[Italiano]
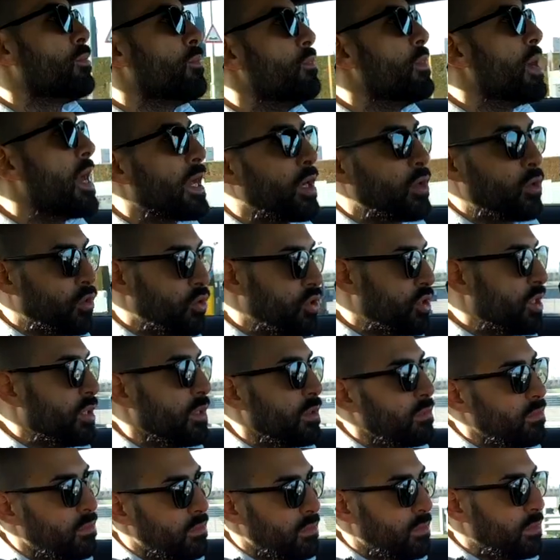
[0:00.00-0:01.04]
è così,
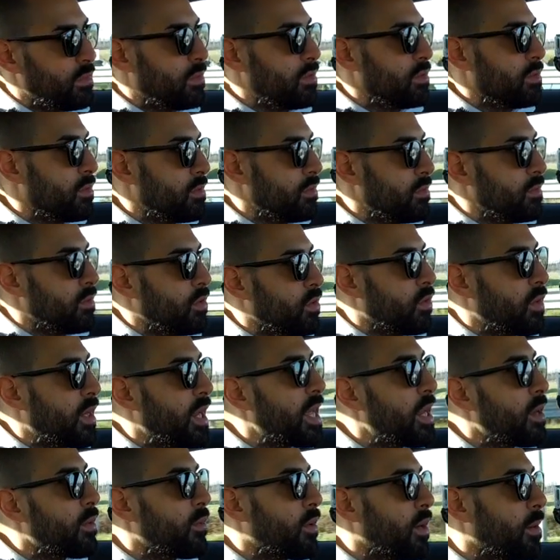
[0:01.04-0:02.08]
mm, non
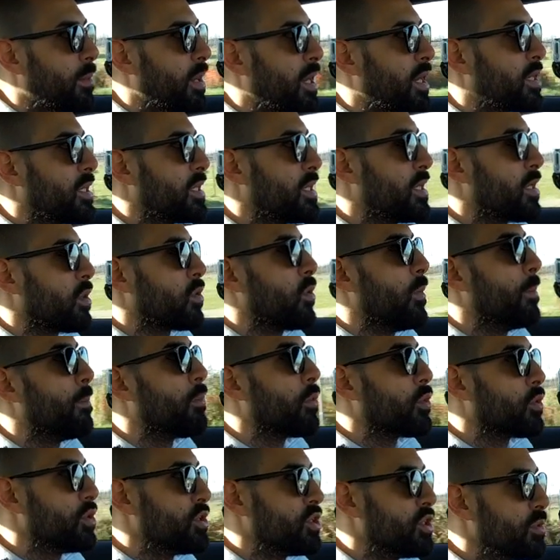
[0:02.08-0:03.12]
è una macchina con
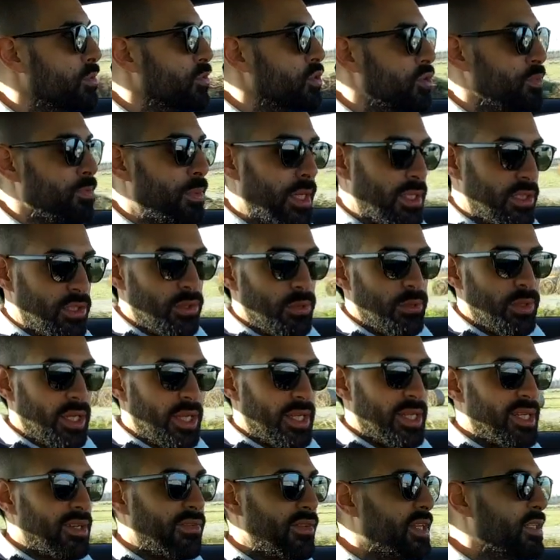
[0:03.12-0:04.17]
pochissimo spazio
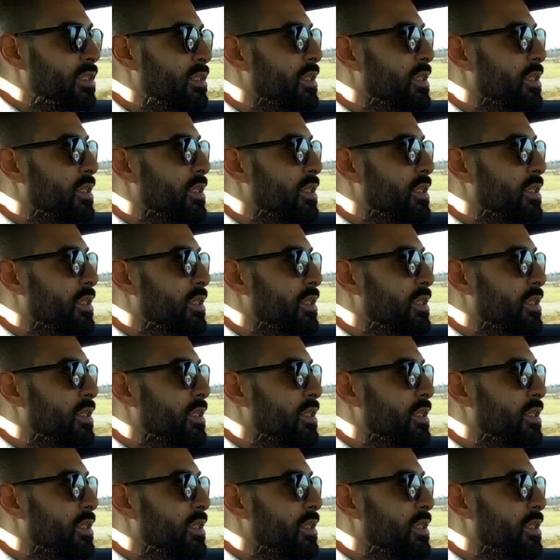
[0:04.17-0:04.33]
perché davanti